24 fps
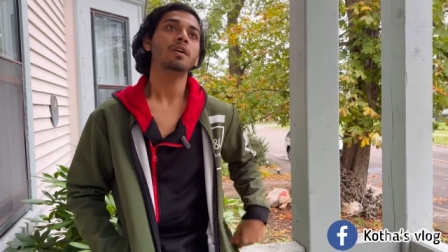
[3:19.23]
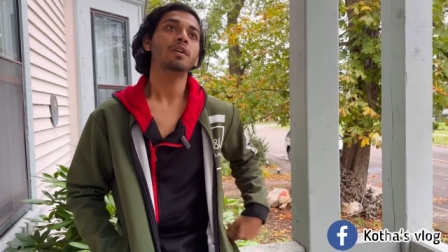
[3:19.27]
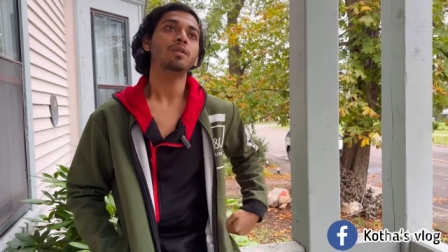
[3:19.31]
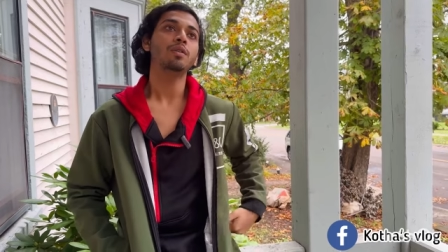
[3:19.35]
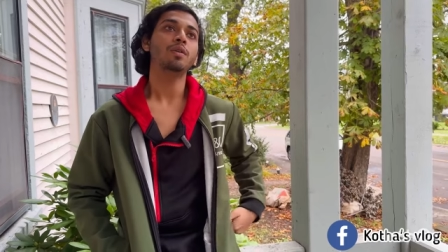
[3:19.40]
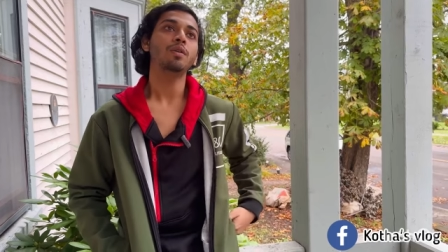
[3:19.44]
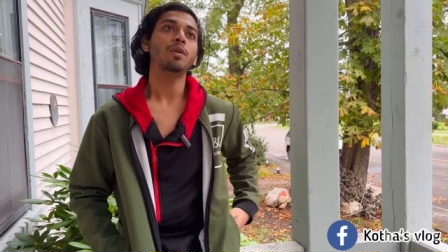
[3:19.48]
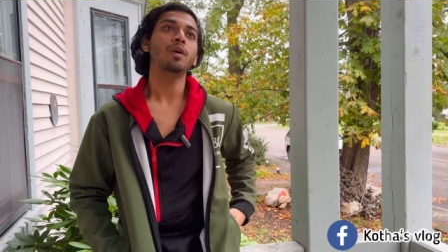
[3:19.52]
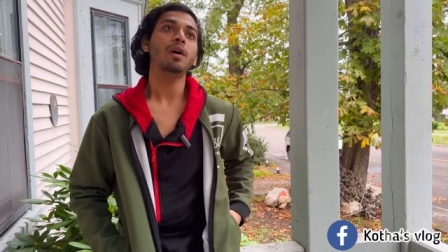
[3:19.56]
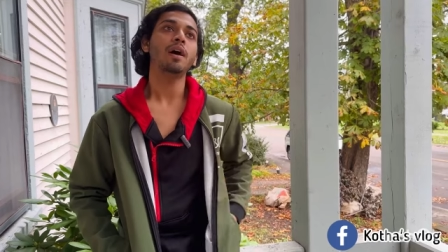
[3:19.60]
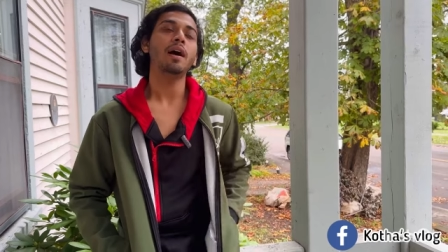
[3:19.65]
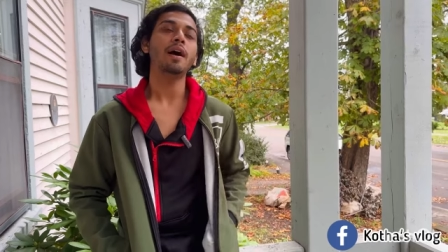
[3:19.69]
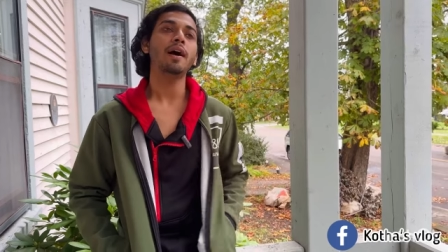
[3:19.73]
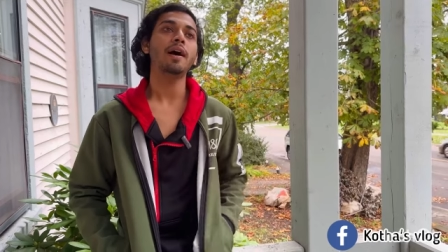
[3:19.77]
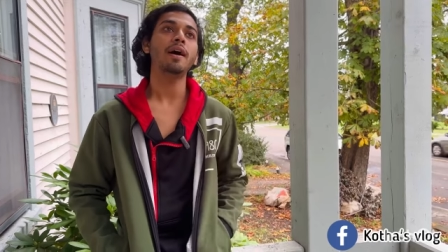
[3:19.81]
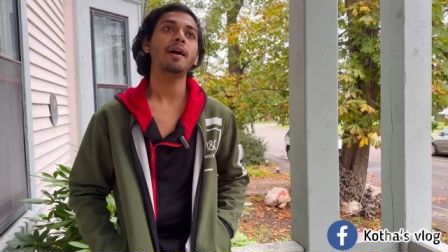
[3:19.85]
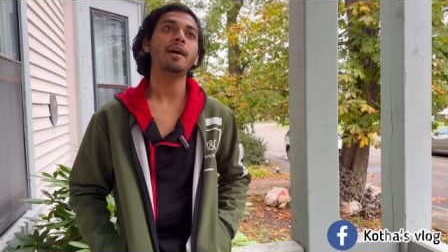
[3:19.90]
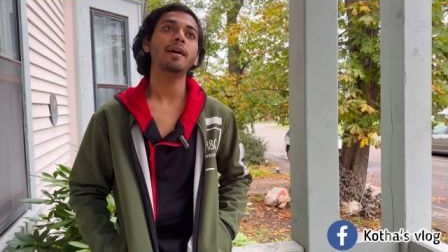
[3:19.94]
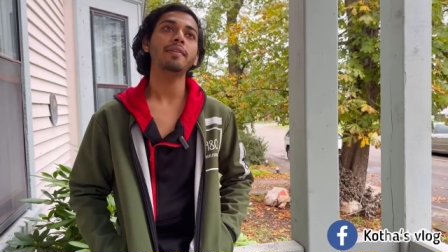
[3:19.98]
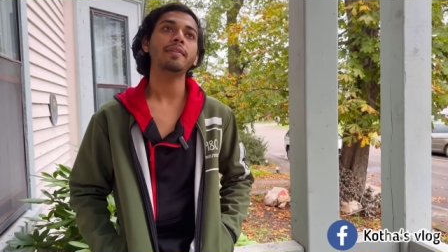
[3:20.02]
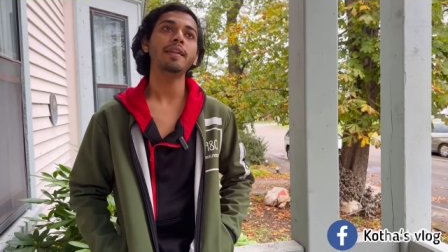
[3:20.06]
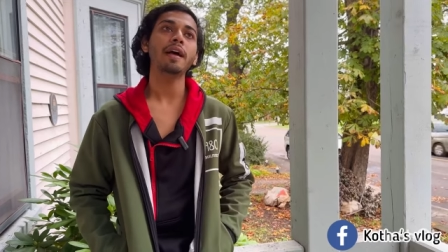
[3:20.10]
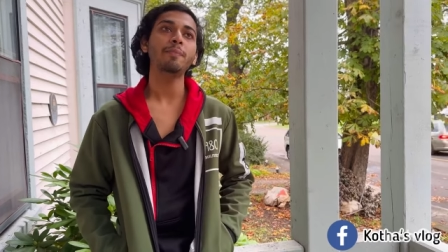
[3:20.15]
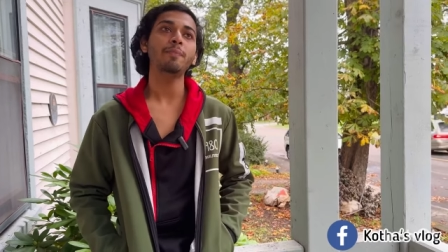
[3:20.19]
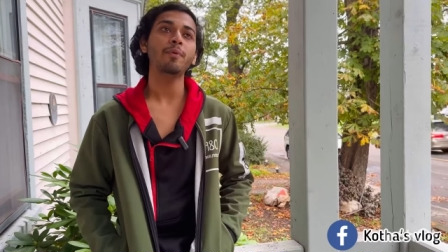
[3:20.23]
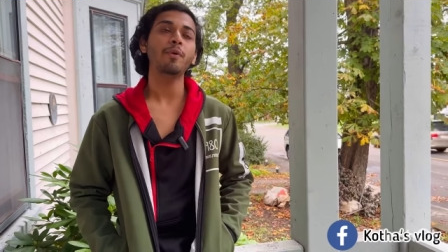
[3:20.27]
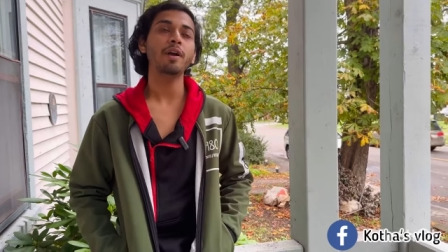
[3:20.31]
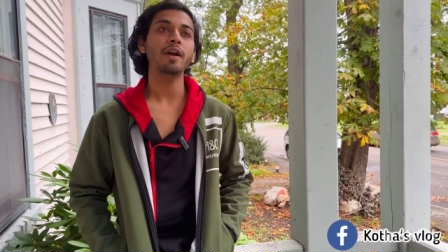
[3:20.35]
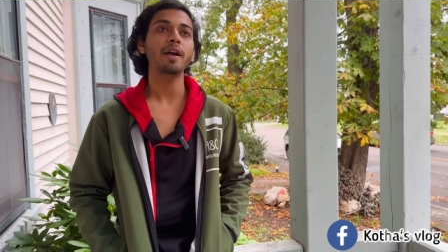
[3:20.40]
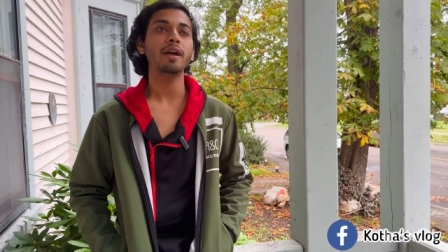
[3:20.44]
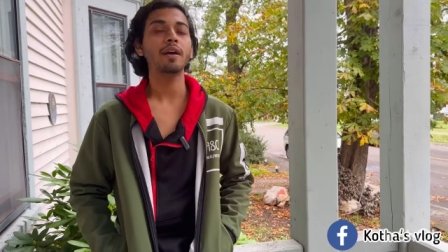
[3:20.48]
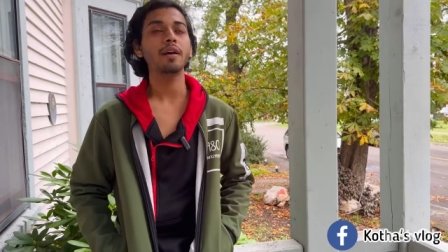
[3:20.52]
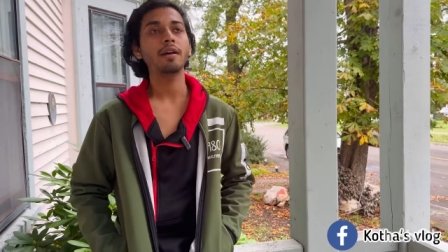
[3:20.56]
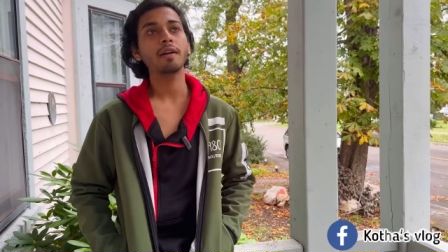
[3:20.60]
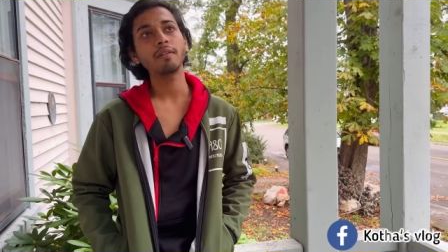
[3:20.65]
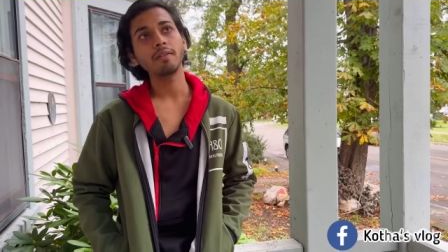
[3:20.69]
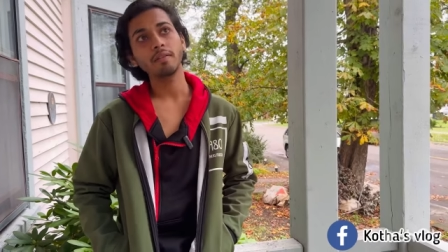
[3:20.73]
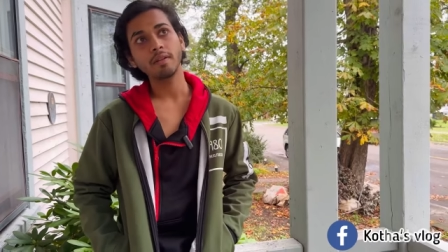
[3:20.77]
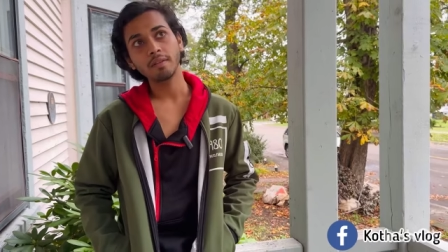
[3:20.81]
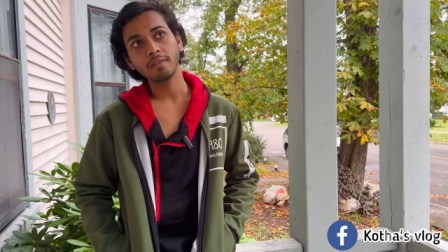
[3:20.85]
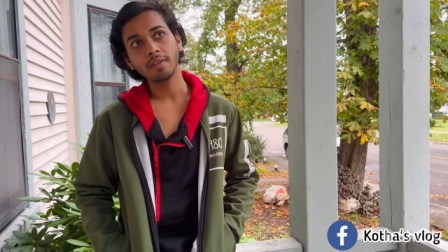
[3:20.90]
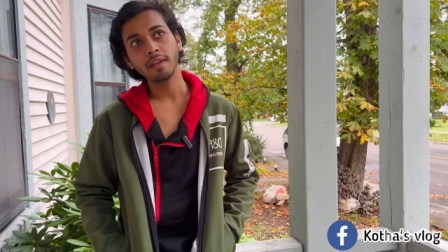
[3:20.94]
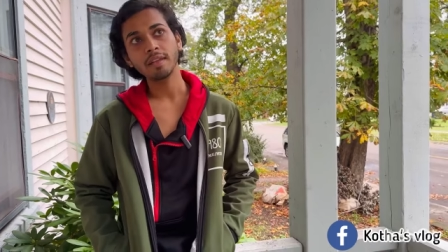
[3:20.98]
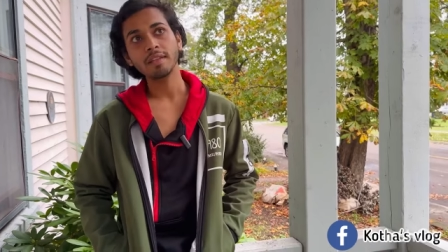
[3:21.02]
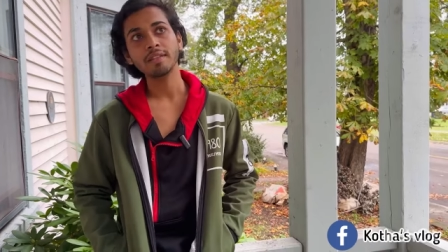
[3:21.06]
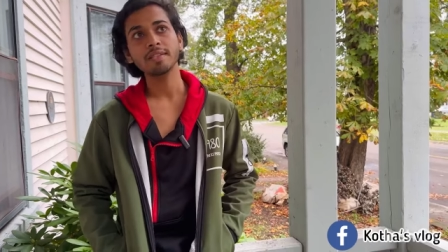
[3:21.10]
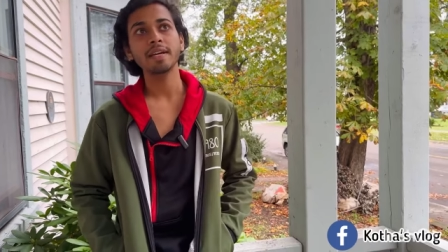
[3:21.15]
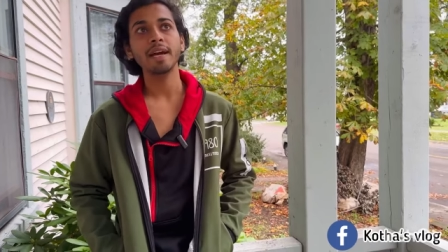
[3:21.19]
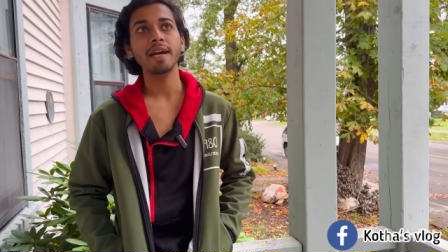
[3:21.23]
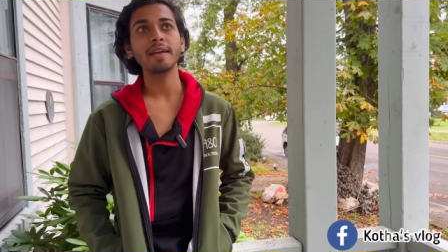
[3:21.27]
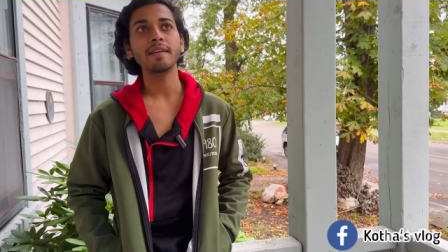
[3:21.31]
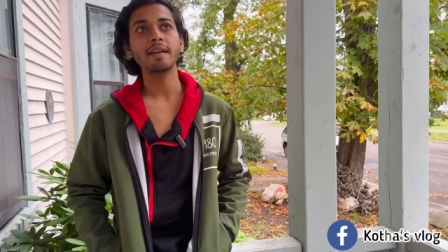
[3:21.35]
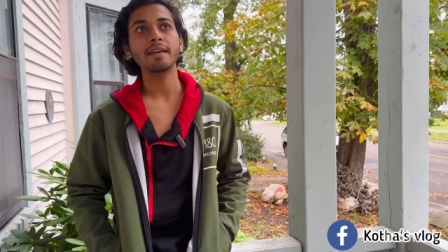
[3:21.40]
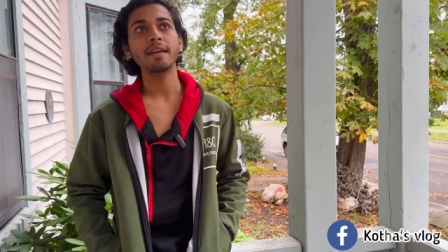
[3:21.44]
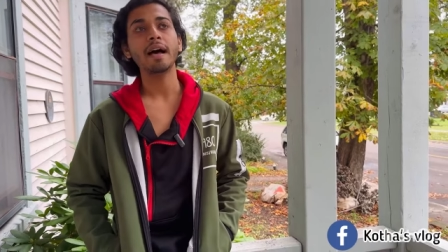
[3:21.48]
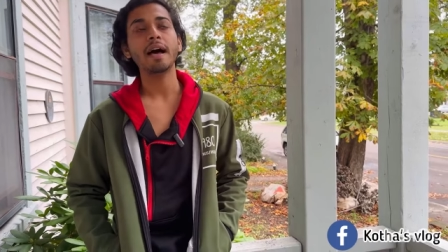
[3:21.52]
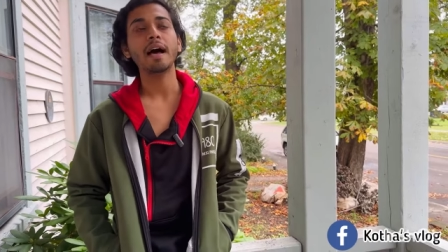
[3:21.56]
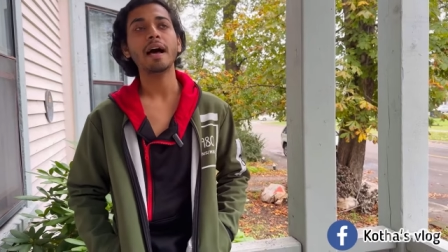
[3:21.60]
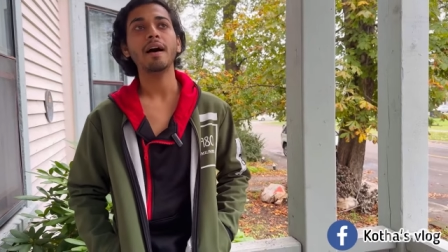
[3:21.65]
তো তারপরে দিন যায় দেন